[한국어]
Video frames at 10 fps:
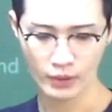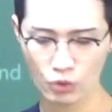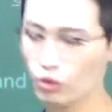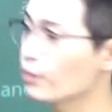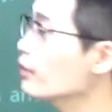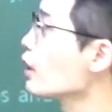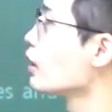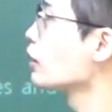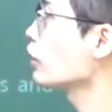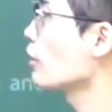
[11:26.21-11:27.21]
춤.
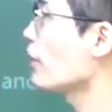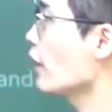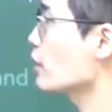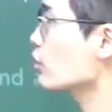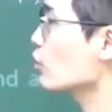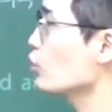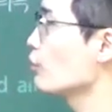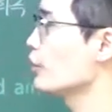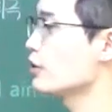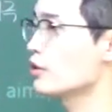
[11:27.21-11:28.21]
그 다음에
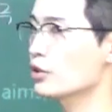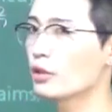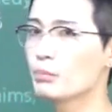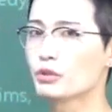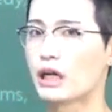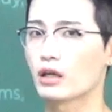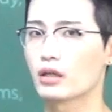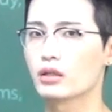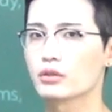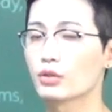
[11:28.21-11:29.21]
에스트로노미는 천문학
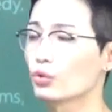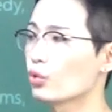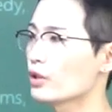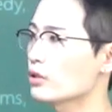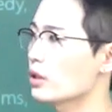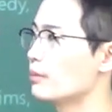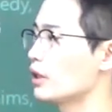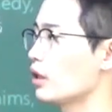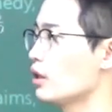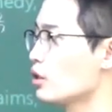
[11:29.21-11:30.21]
정도로 해석합니다.